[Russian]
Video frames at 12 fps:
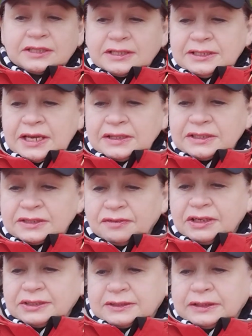статья
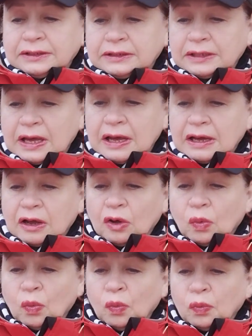называется так
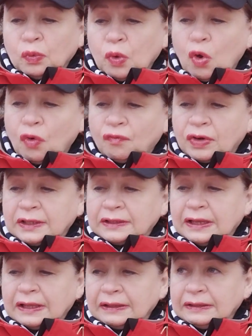«У новые
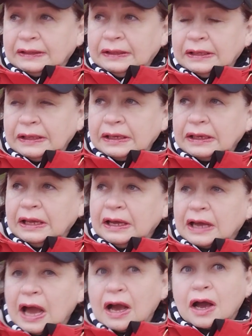долги,
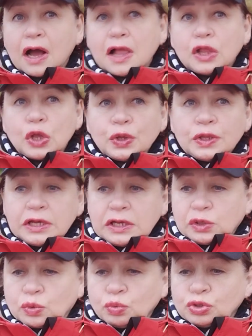как
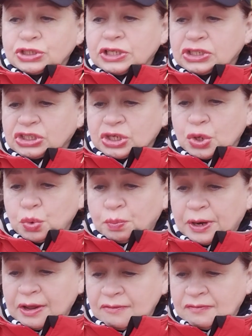холодный душ на шею
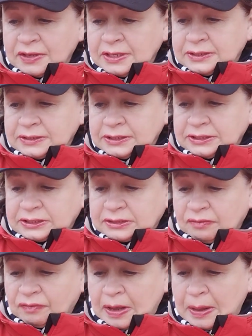
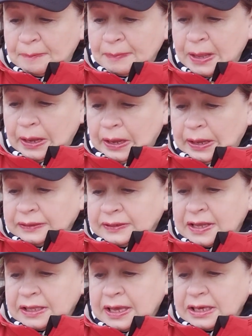правительства».
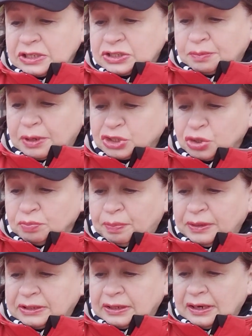На ней изображен
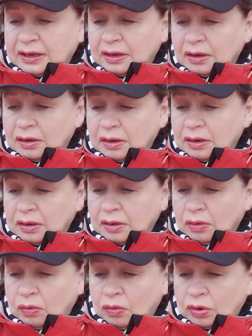Петре э,
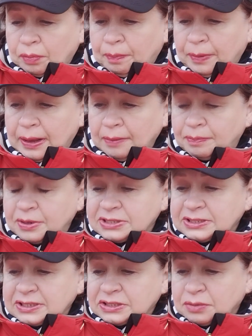Орпа,
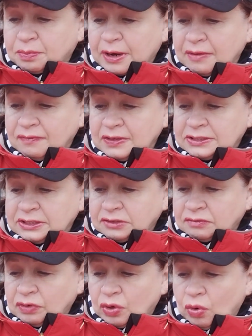председатель
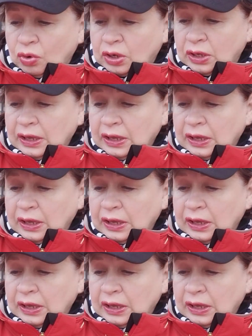правительства КОК,